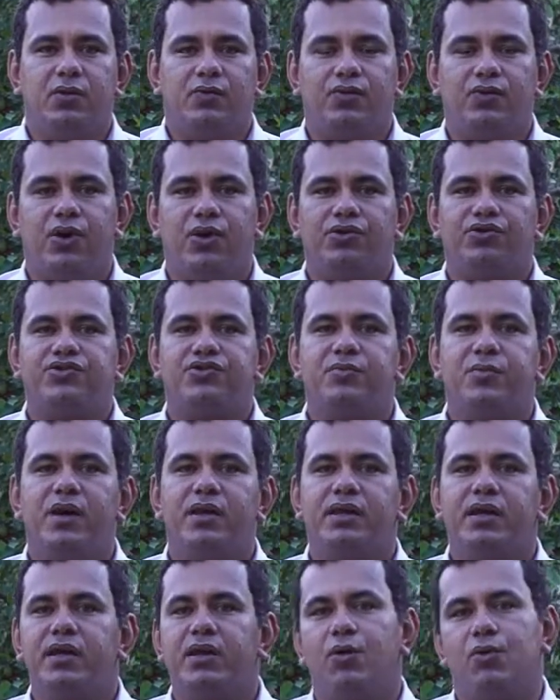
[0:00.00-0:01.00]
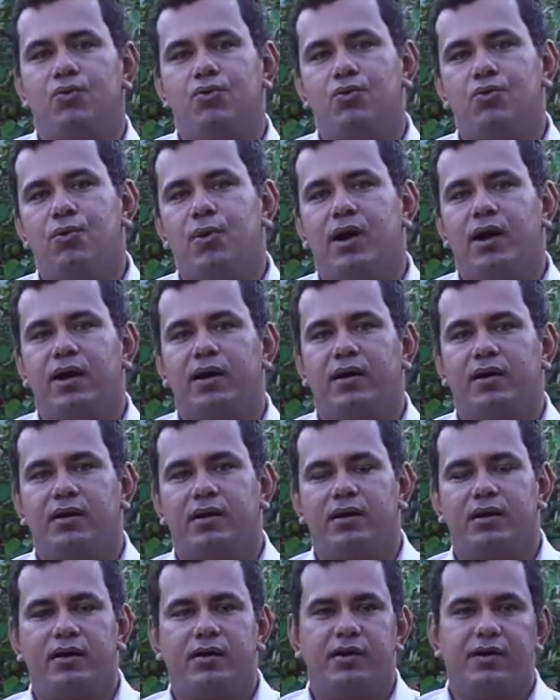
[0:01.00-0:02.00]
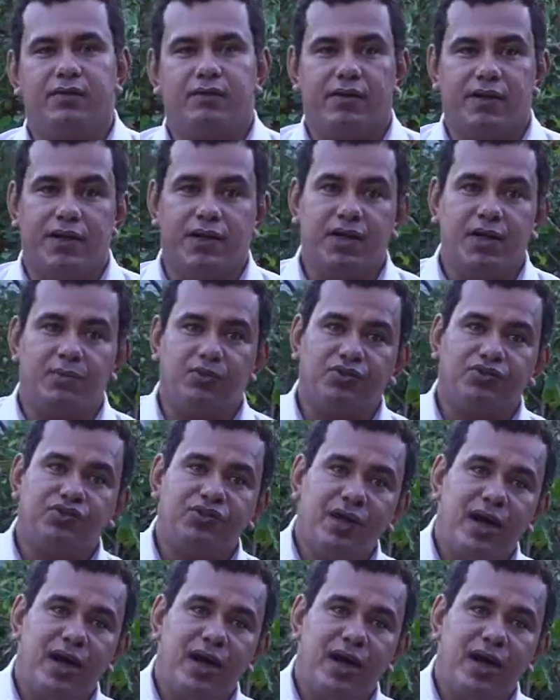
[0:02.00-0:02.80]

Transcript: nós de maneira alguma iremos